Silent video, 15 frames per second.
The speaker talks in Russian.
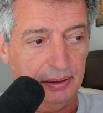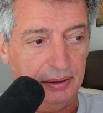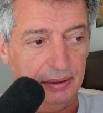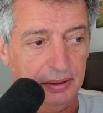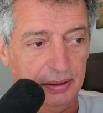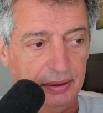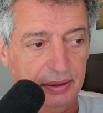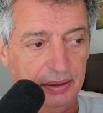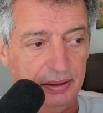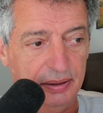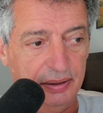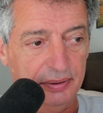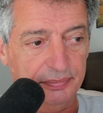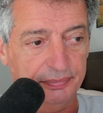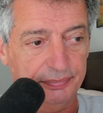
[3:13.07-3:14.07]

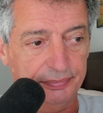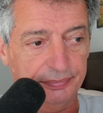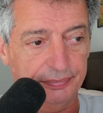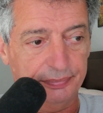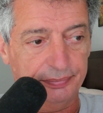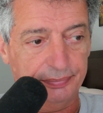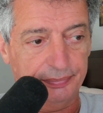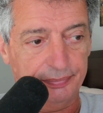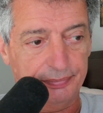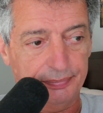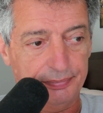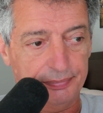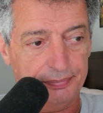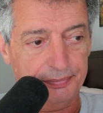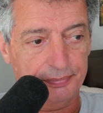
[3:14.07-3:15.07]
И,
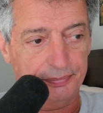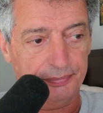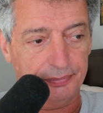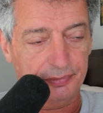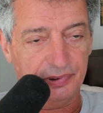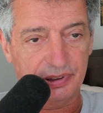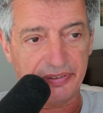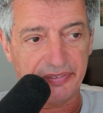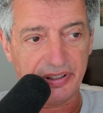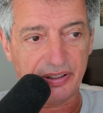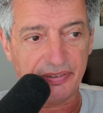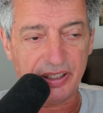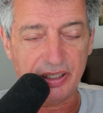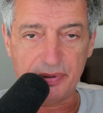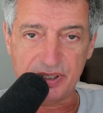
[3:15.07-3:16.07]
наверное,
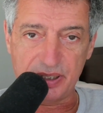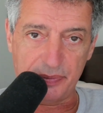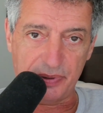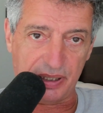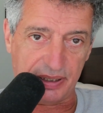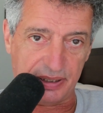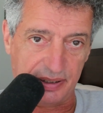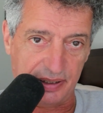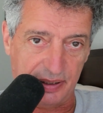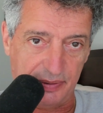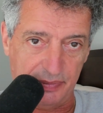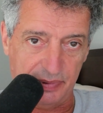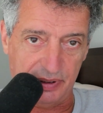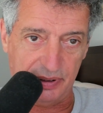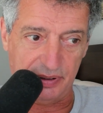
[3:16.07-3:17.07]
время собирать
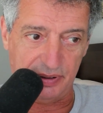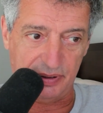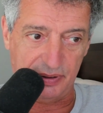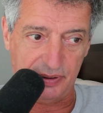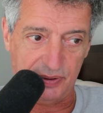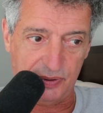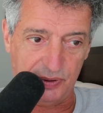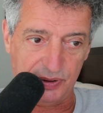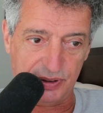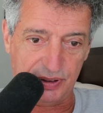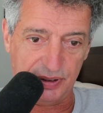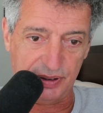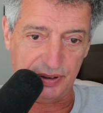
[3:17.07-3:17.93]
камни. То есть